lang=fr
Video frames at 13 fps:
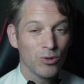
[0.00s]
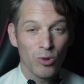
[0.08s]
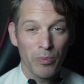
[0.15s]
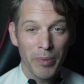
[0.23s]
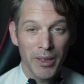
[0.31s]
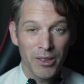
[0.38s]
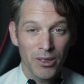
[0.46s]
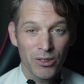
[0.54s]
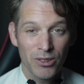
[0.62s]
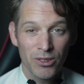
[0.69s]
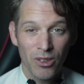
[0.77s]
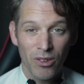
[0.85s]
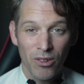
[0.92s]
une
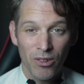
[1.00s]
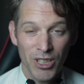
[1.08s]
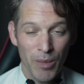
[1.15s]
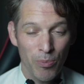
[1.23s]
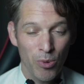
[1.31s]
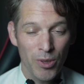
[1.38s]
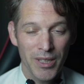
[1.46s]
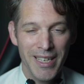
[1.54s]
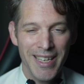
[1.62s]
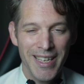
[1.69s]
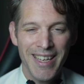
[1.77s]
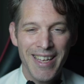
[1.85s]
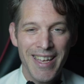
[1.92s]
compétence en
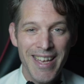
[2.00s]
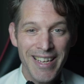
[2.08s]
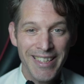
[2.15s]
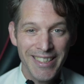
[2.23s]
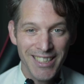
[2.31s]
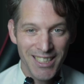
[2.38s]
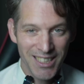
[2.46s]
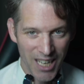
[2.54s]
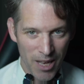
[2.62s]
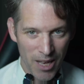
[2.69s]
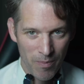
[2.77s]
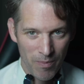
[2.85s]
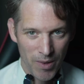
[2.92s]
japonais
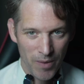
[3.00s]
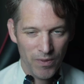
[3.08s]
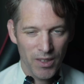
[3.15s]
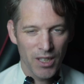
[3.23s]
extrême.